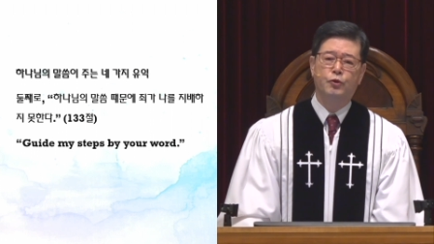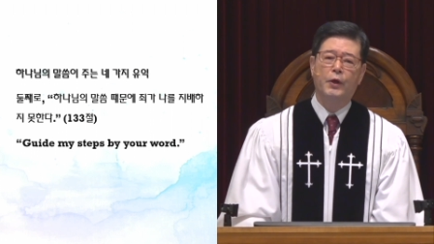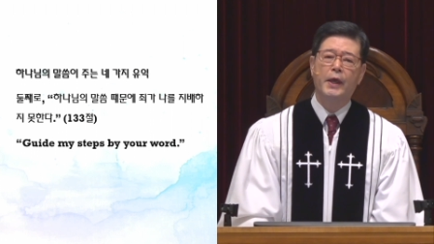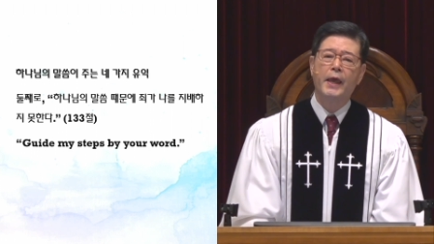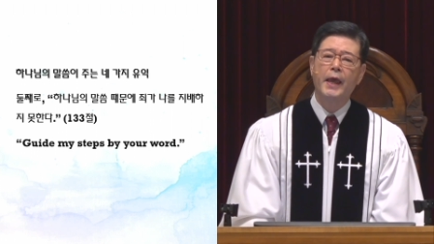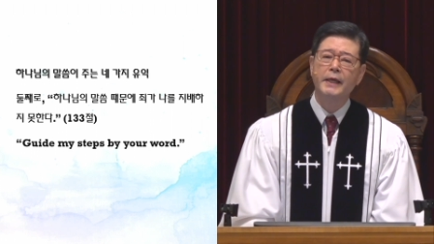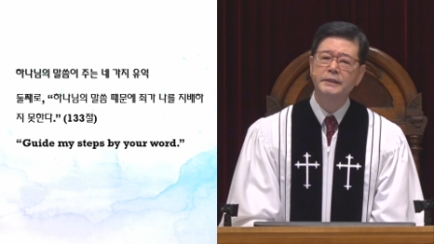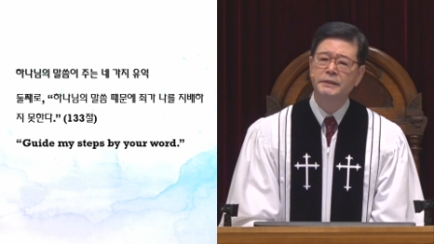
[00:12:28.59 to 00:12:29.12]

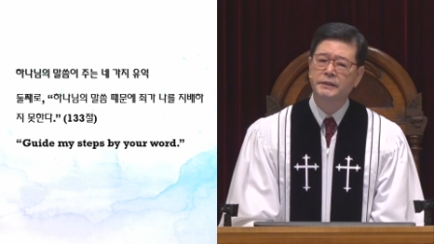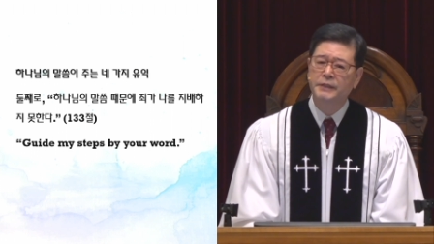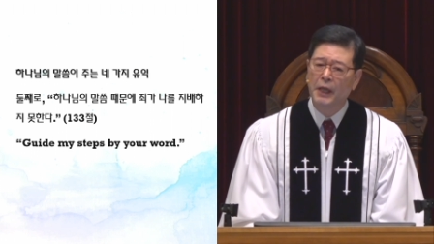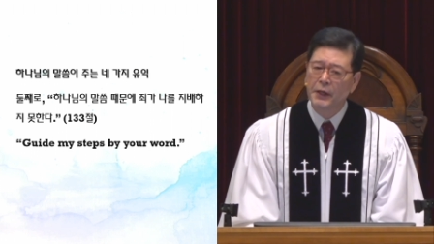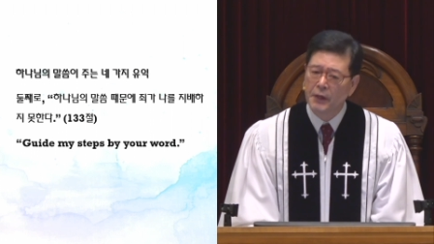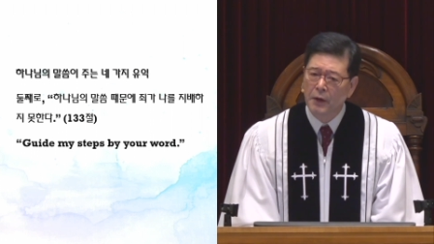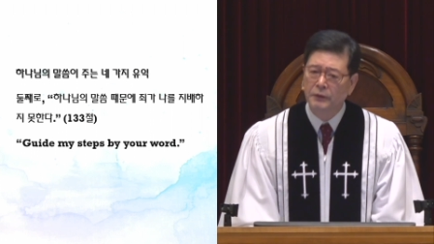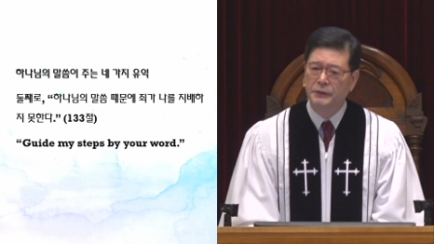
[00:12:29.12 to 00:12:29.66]
죄의
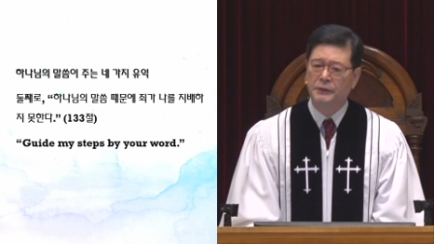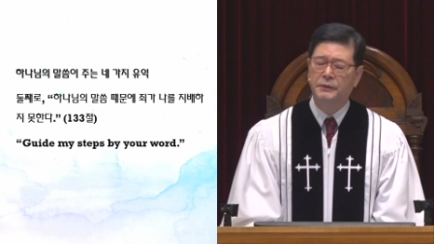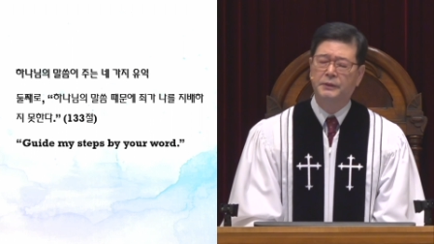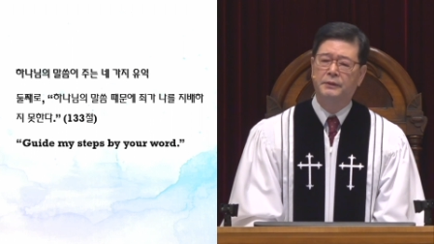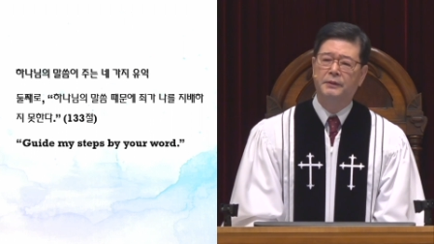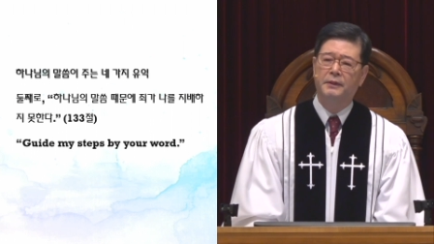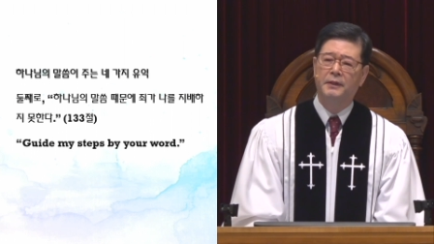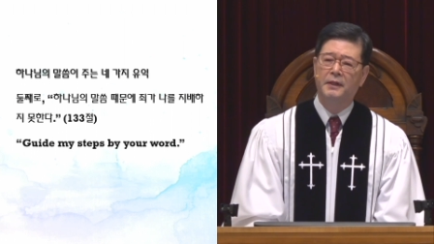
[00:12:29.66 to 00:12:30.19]

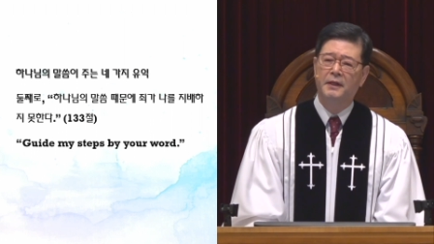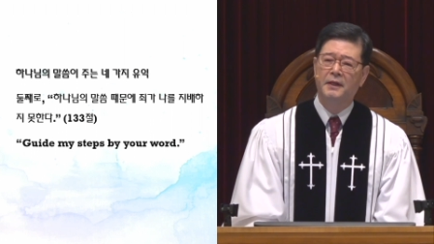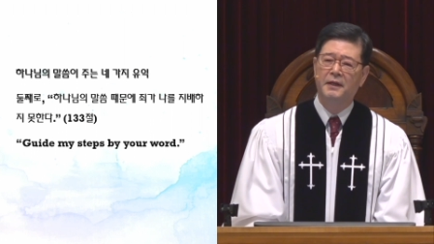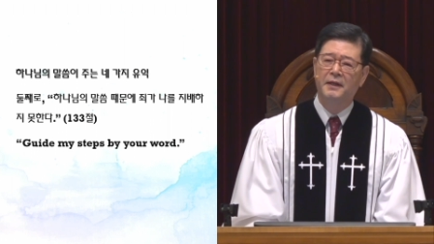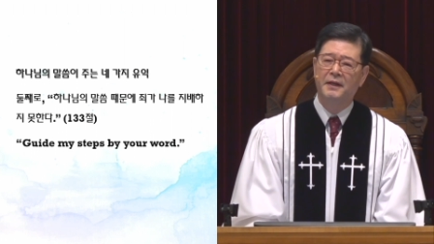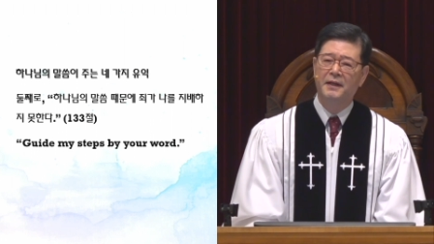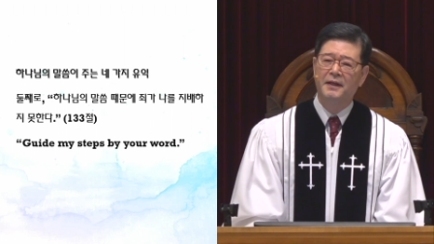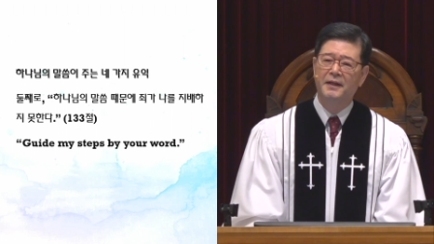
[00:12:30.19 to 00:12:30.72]
세력은
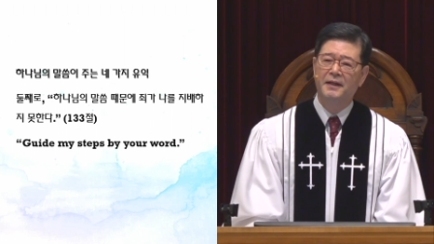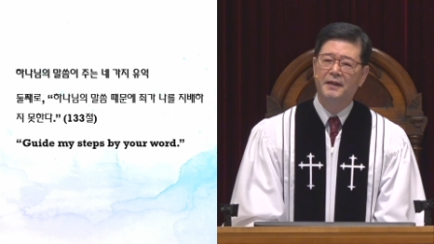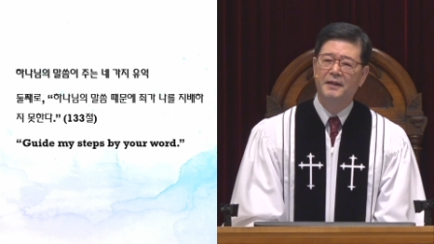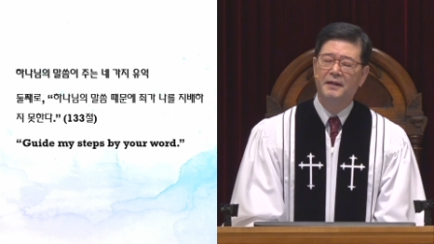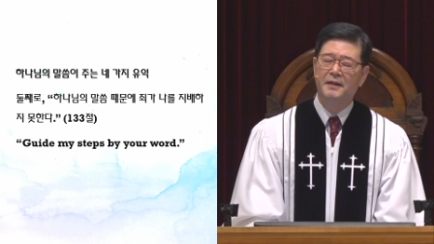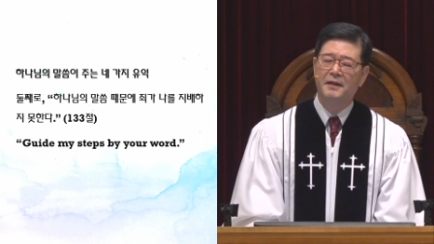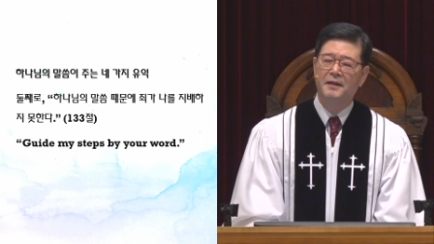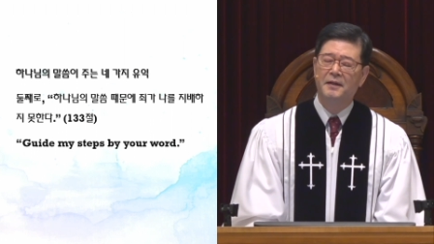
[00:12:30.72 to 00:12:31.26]

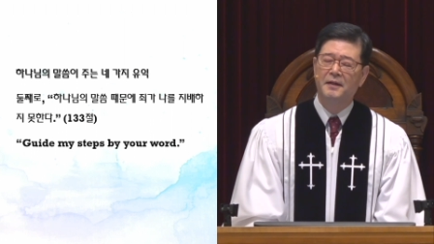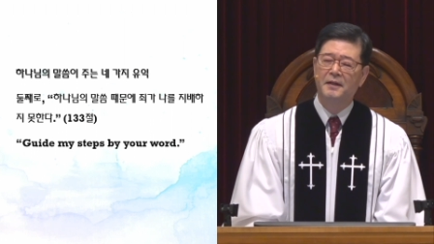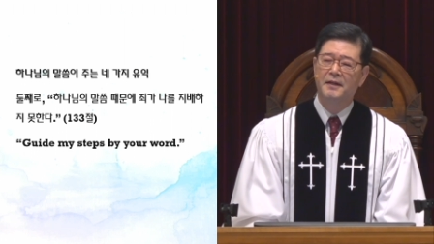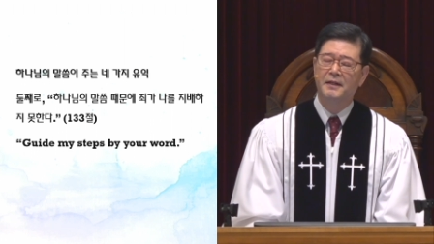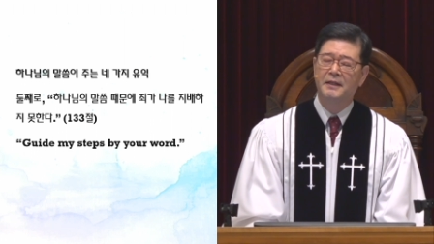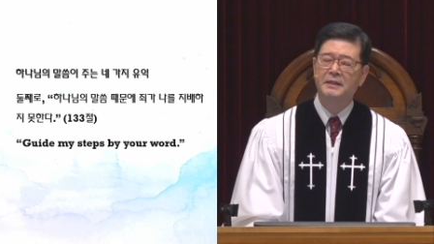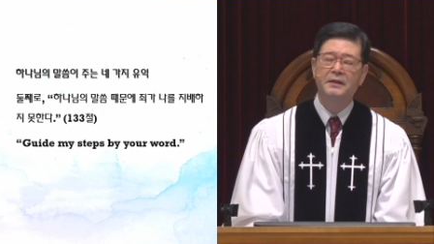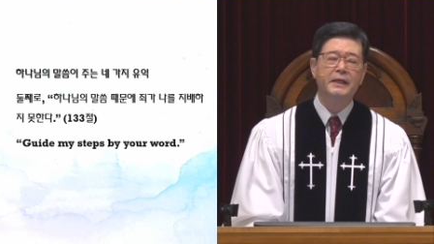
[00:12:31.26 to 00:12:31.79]

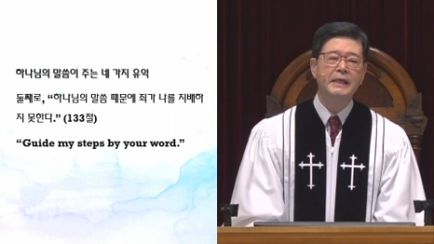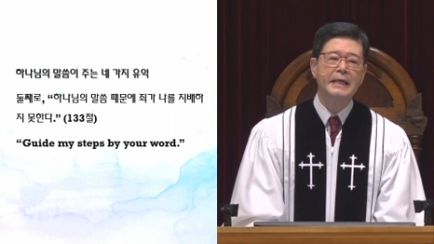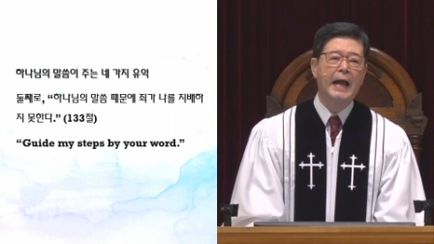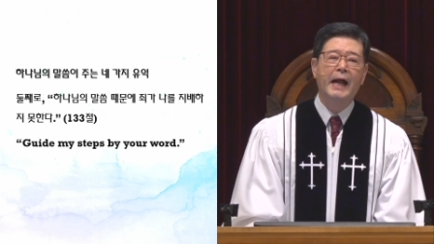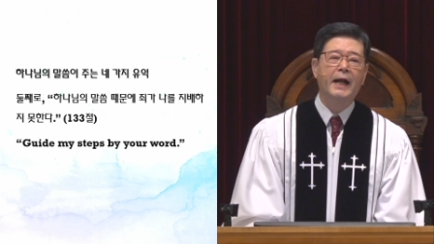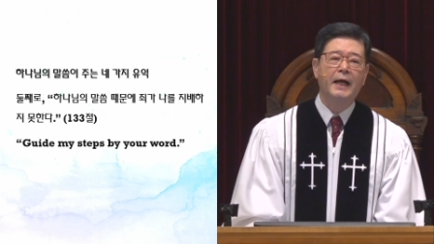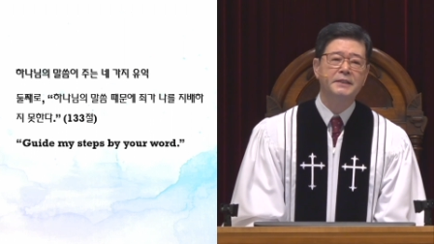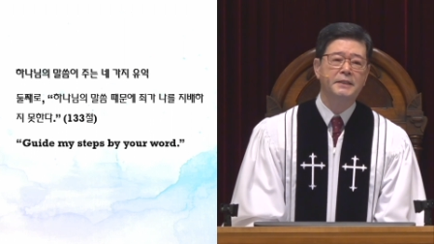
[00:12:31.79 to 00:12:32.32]
그렇게
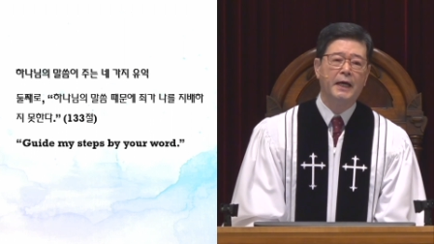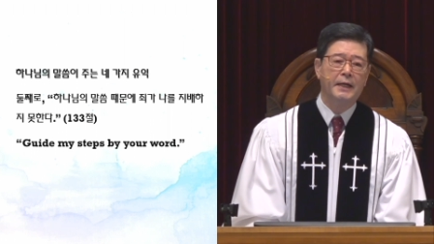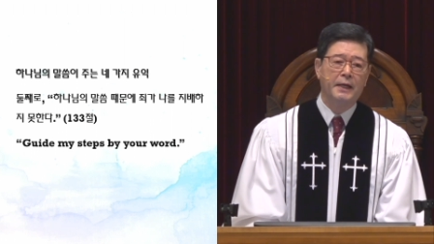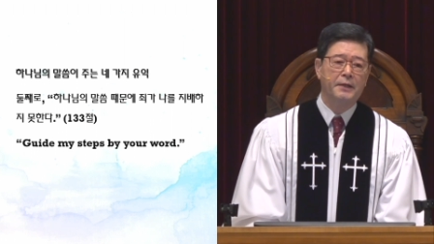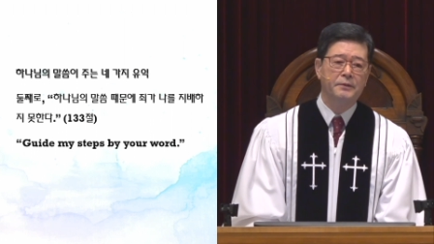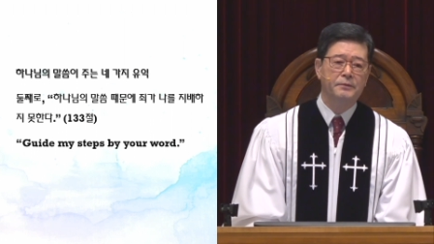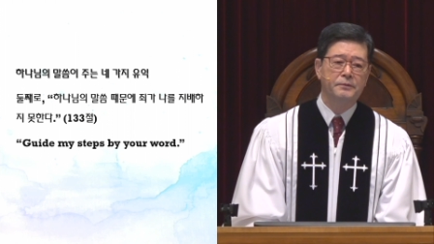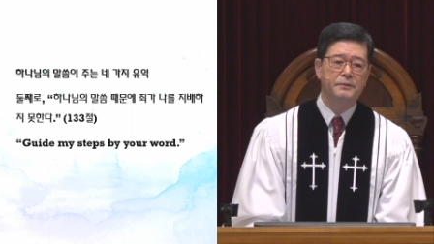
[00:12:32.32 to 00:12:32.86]
약하지
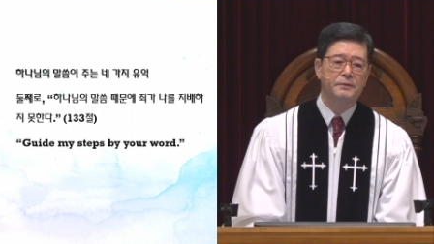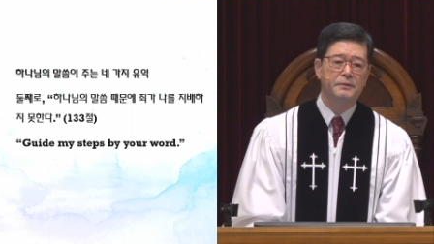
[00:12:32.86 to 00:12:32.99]
않아요.